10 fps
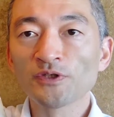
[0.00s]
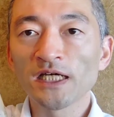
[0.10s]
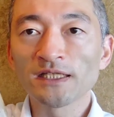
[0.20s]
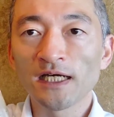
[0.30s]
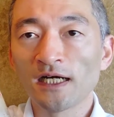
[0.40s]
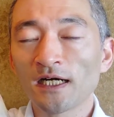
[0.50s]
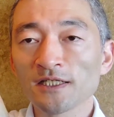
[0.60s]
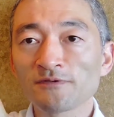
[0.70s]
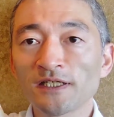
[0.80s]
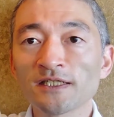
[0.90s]
モダン
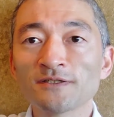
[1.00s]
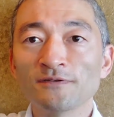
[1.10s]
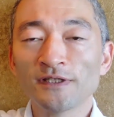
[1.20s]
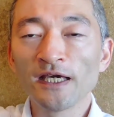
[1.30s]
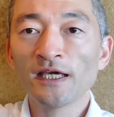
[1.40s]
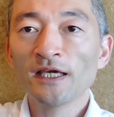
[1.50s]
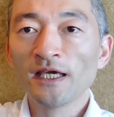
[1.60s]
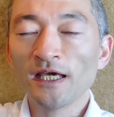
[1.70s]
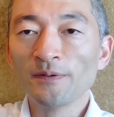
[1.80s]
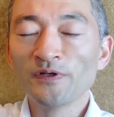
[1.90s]
な味わいですので
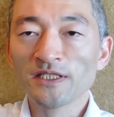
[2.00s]
えー、